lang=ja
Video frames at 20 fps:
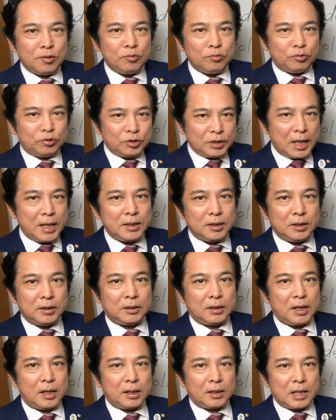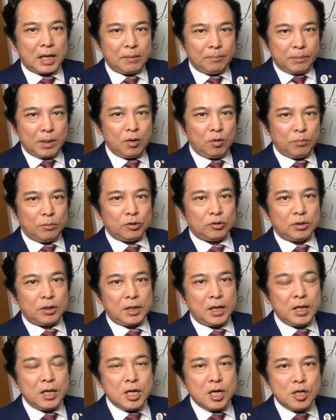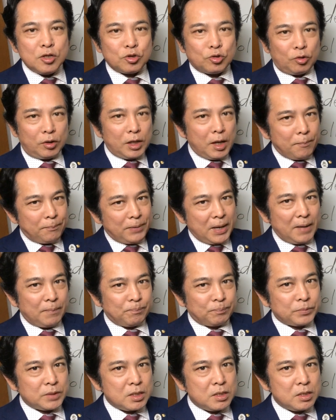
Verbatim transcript: 訴えに行った看板を持ってねそれがば